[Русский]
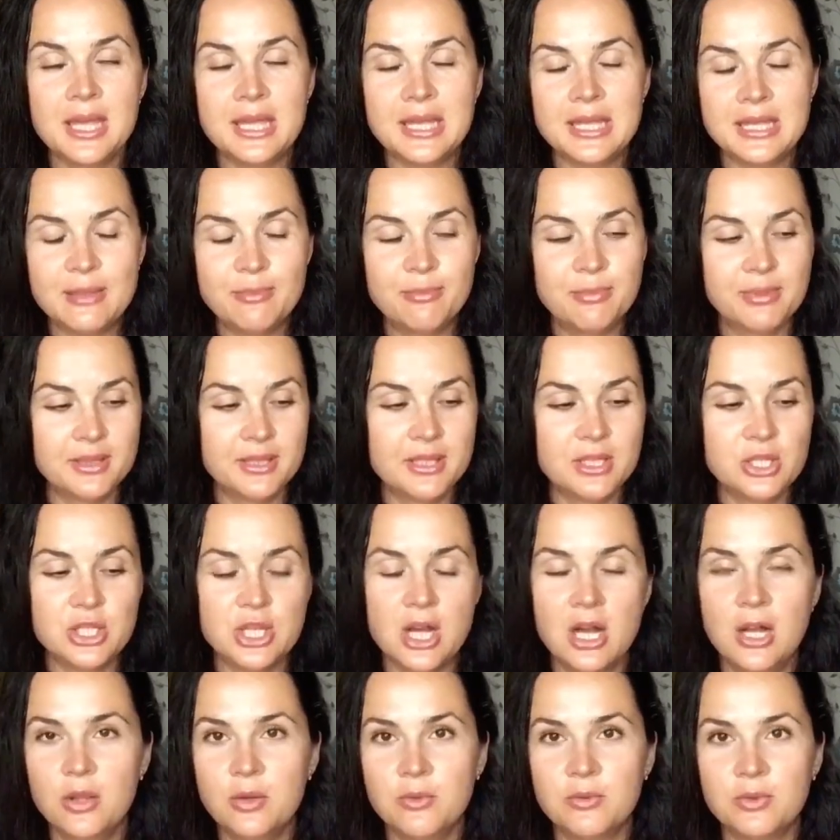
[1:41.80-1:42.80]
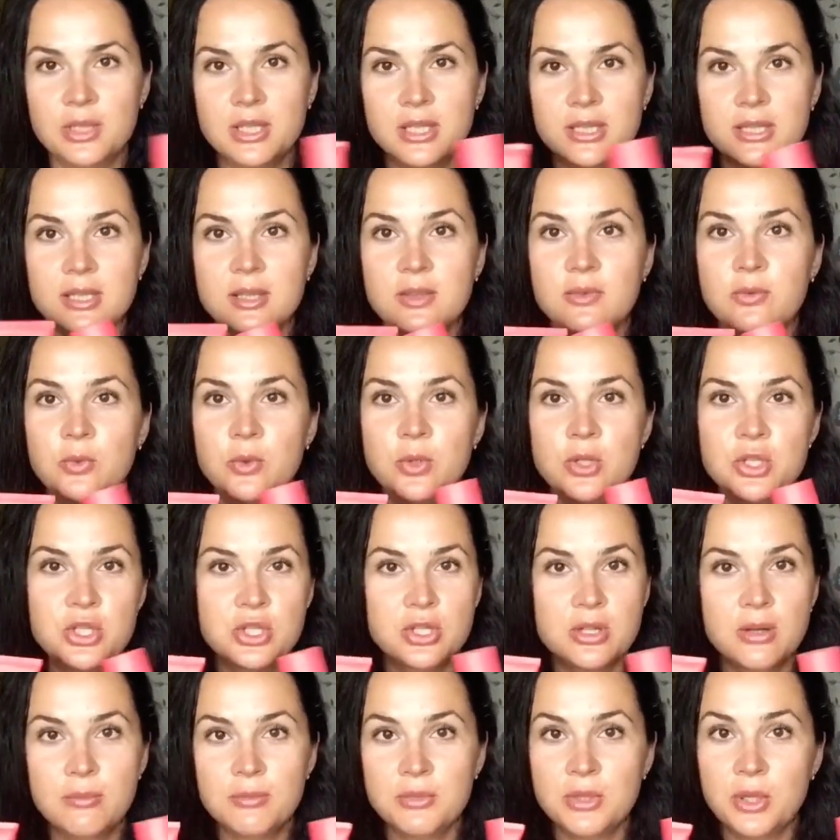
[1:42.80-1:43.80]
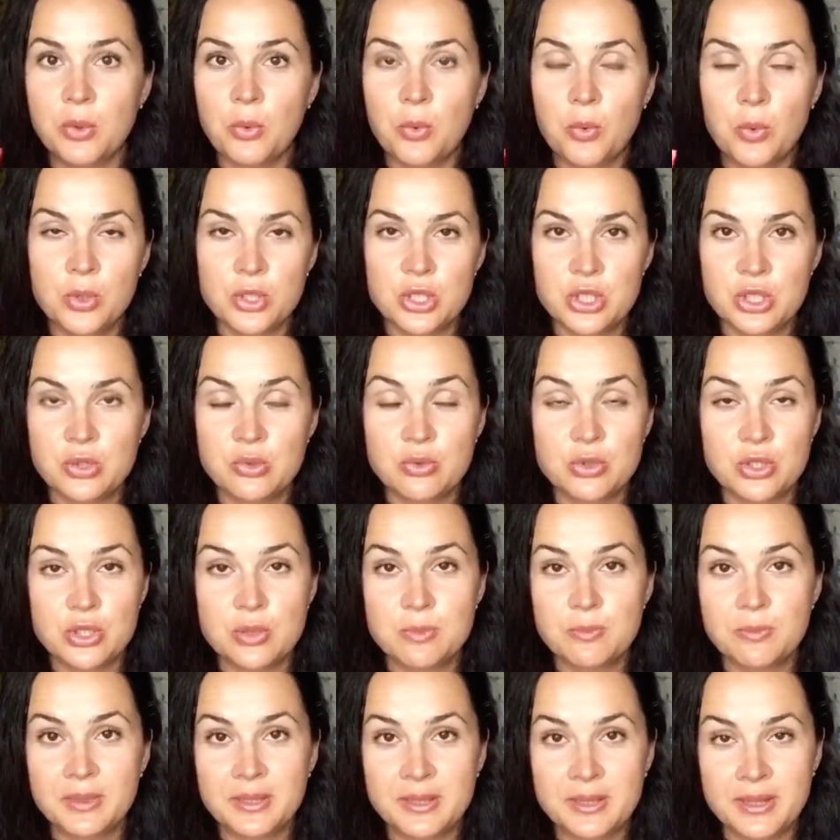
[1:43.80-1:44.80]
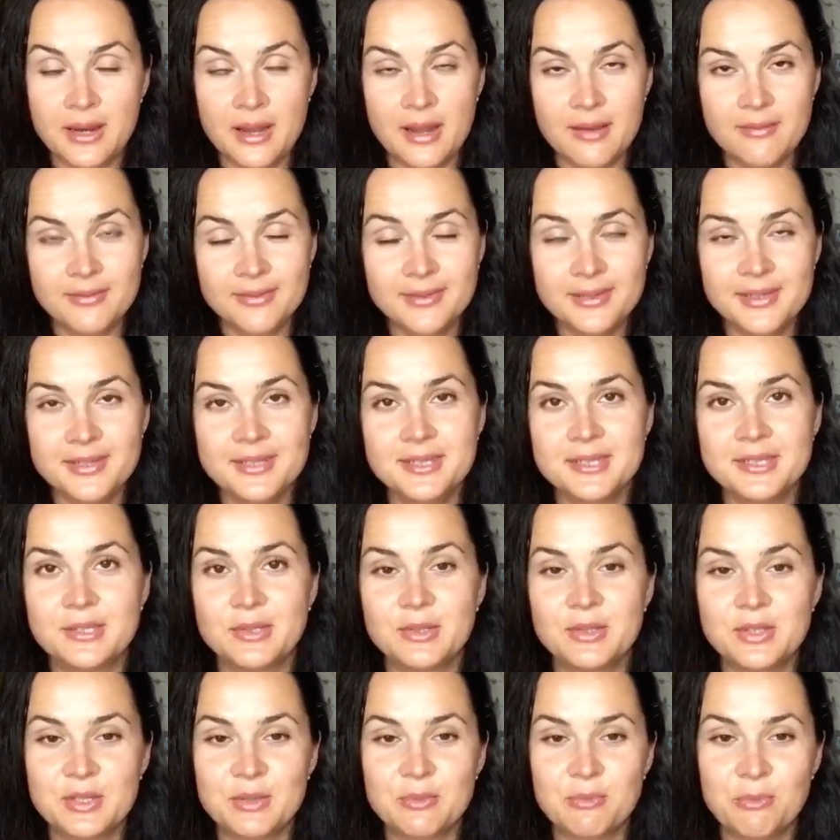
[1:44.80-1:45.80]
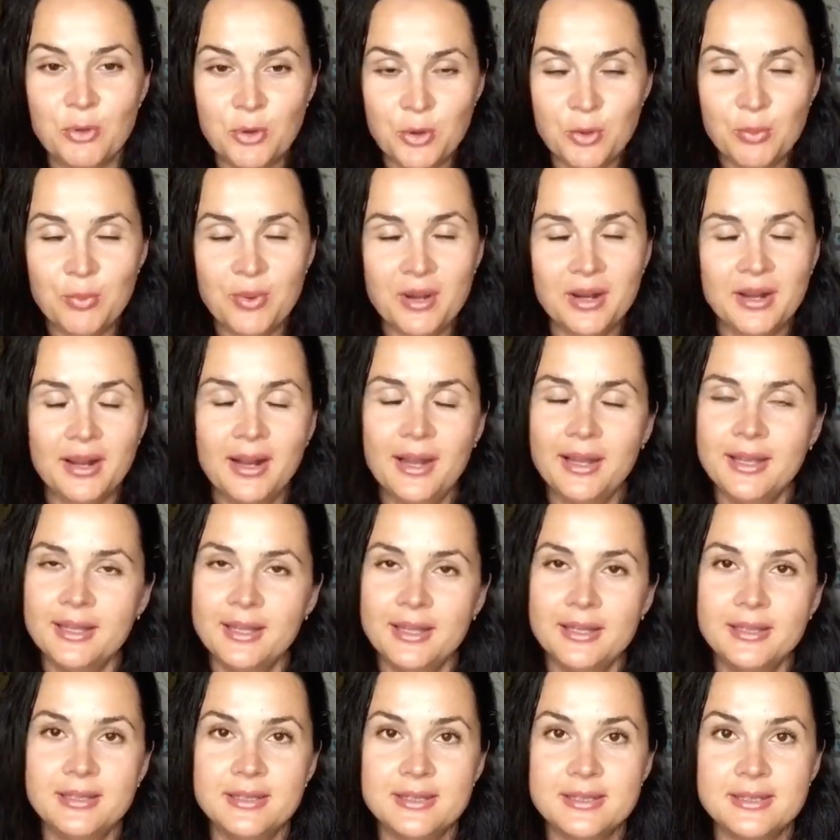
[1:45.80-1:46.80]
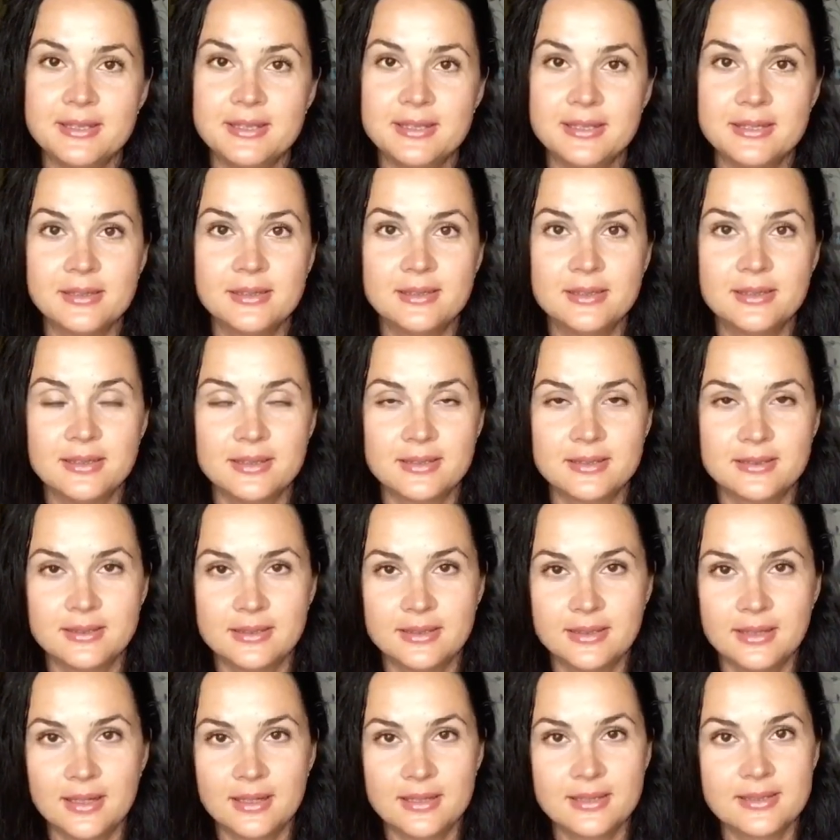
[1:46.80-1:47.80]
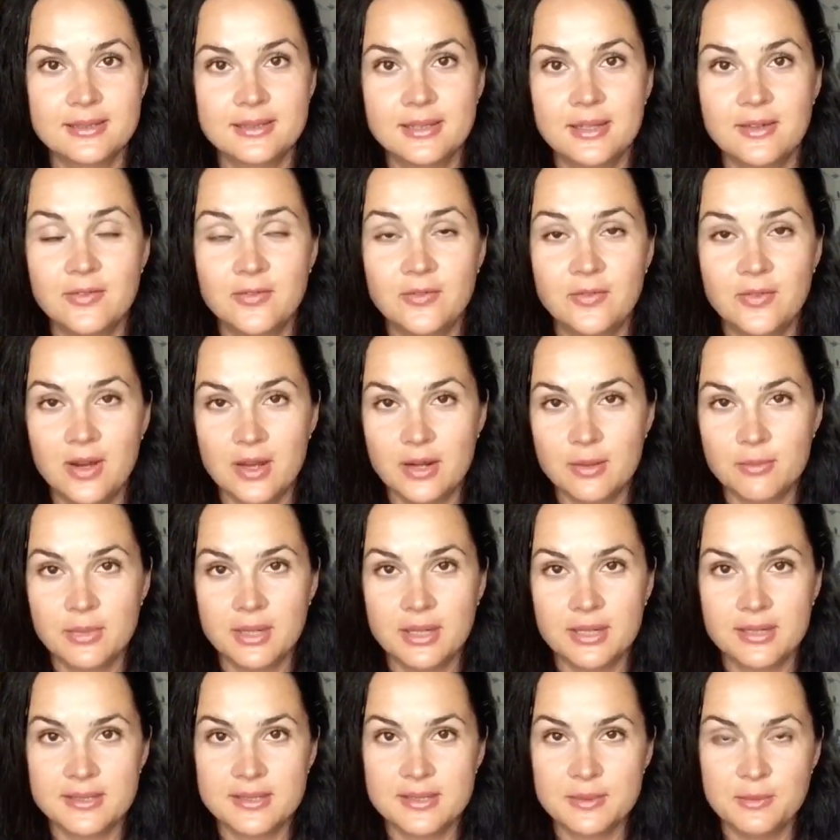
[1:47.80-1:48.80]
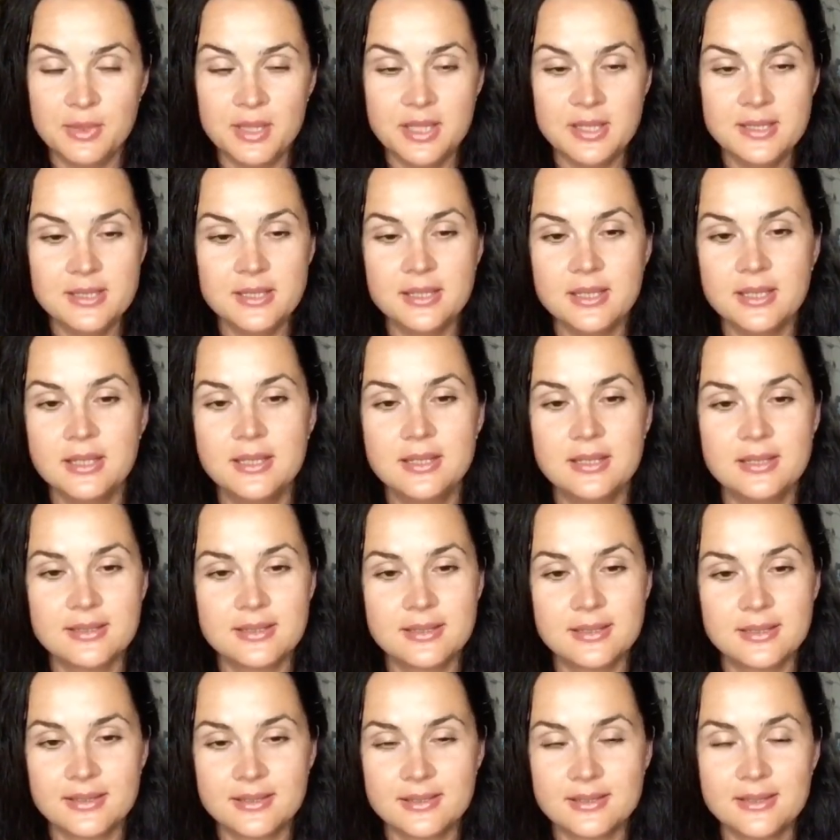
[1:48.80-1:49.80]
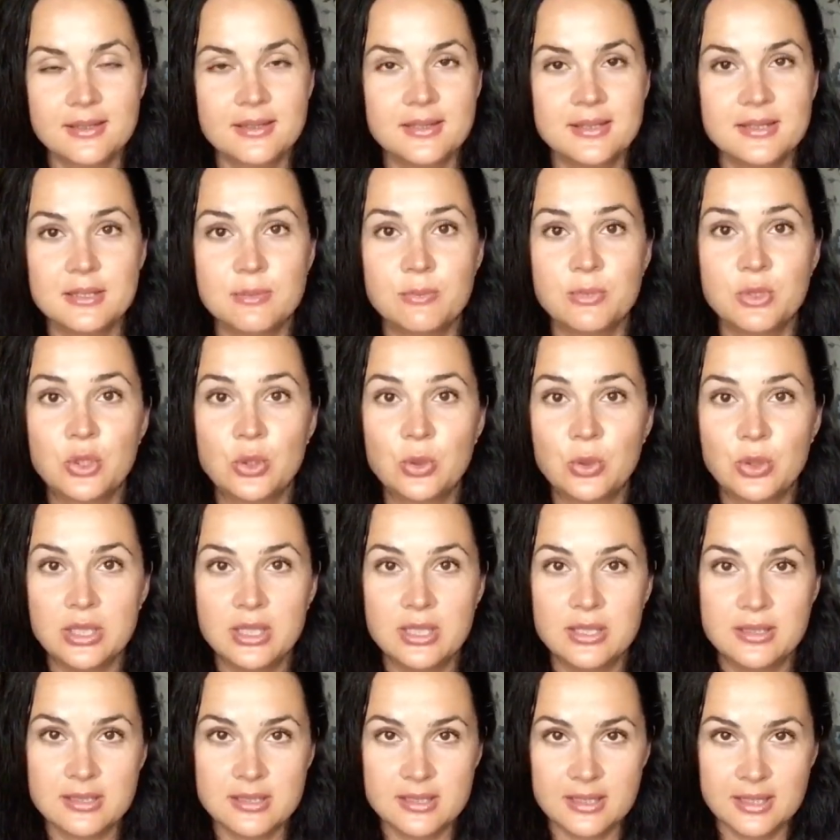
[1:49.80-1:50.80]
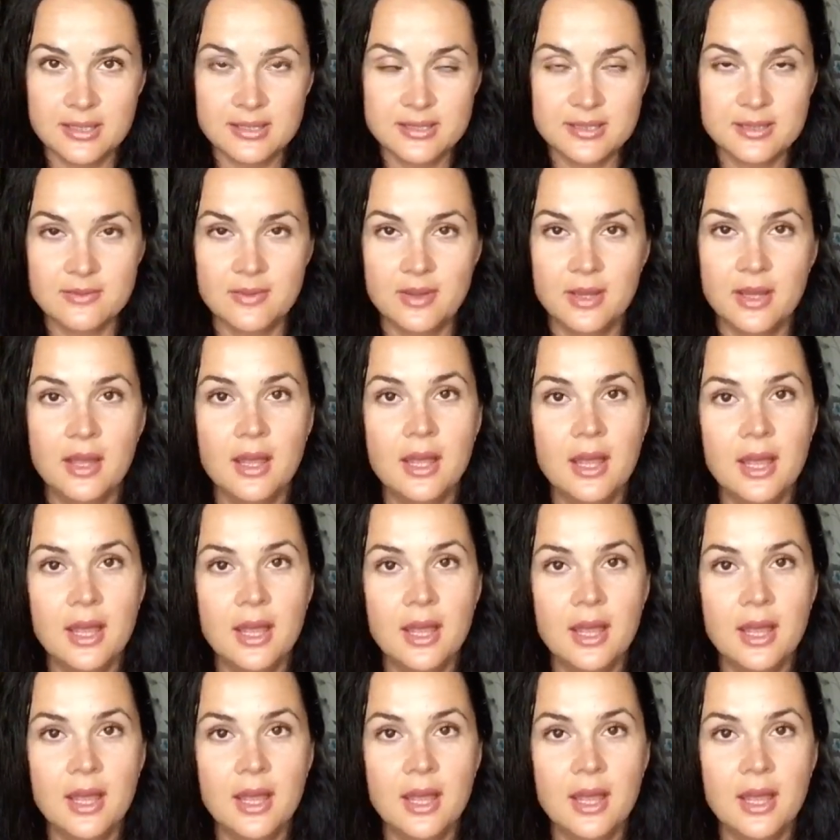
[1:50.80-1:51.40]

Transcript: И поначалу вот эта двоечка мне очень-очень понравилась, до тех пор, пока я не сделала заказ на фармакосметики и не заказала себе другие средства